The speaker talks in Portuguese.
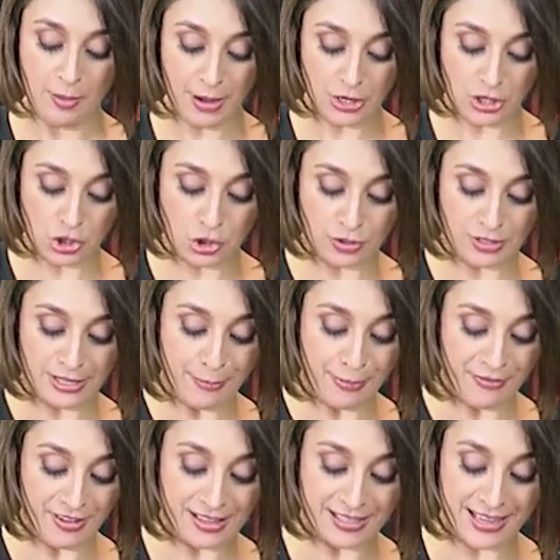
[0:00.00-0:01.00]
pra gente usar
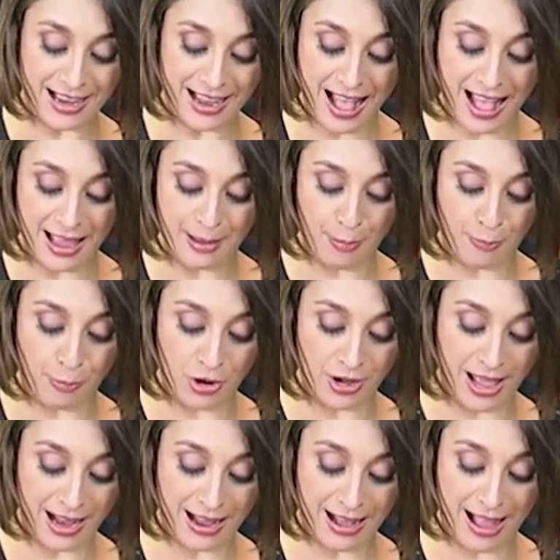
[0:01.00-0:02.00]
para fazer carne, pra pôr
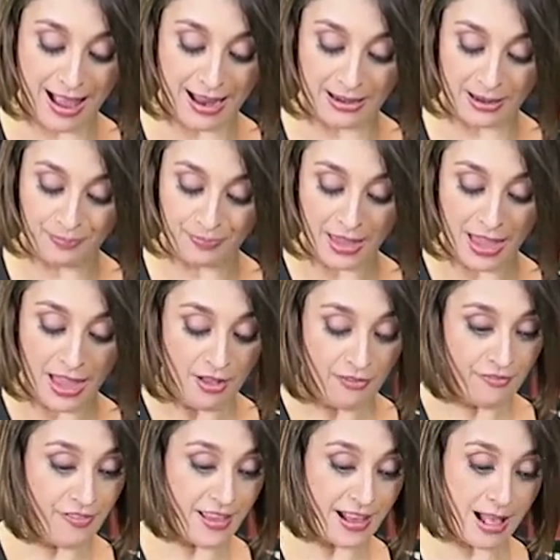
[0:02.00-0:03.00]
na carne.
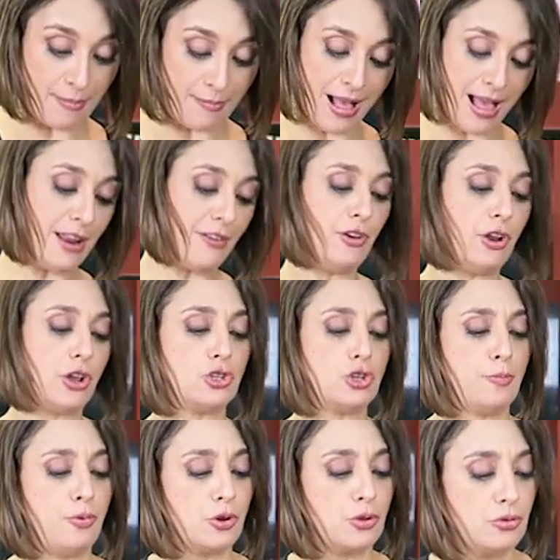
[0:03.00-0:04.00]
Fica maravilhosa.
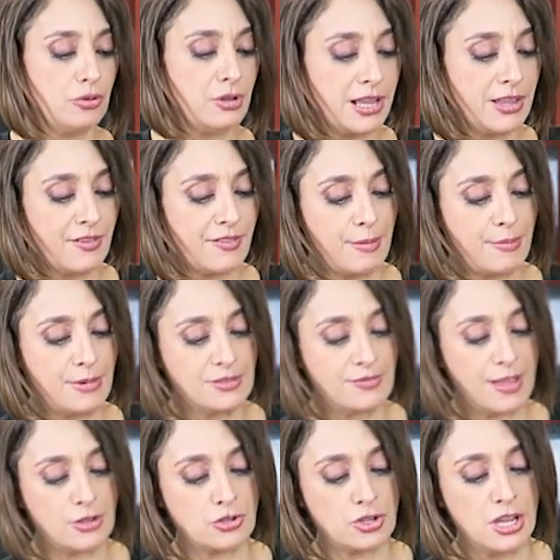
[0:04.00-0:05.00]
Deixa eu pôr tudo aqui, vai ficar mais
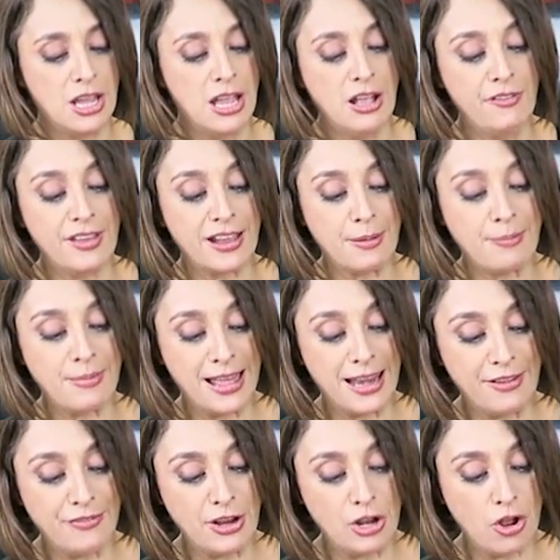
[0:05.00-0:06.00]
fácil. Fica
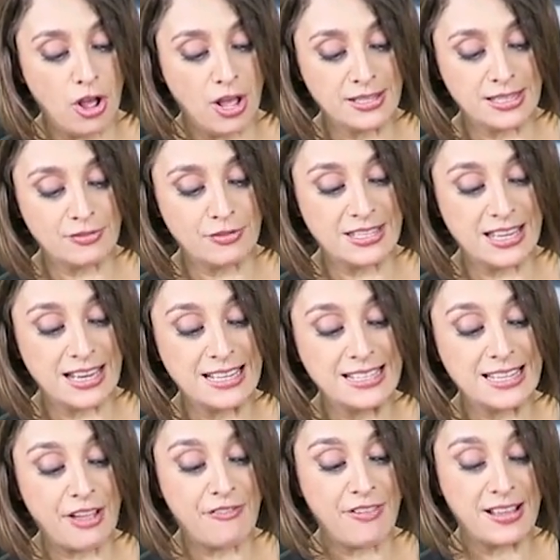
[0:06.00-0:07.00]
maravilhosa. Se você
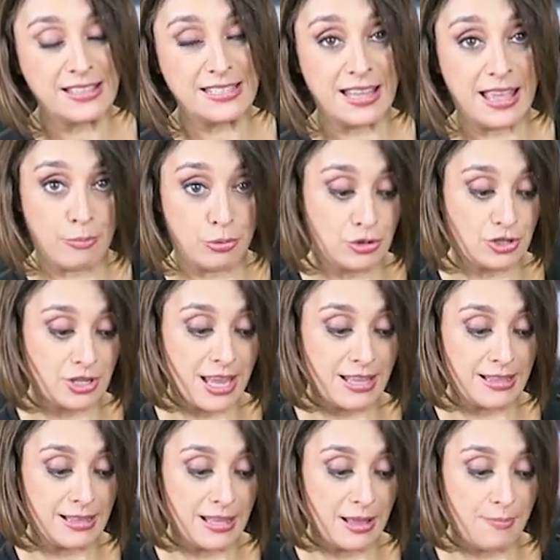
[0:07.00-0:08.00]
quiser fazer a
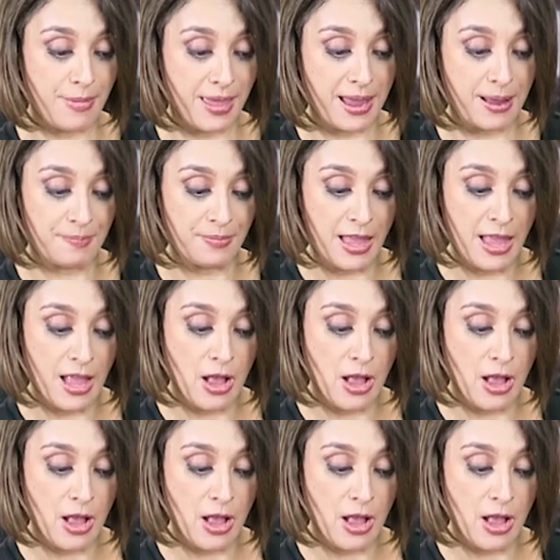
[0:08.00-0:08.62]
brusqueta também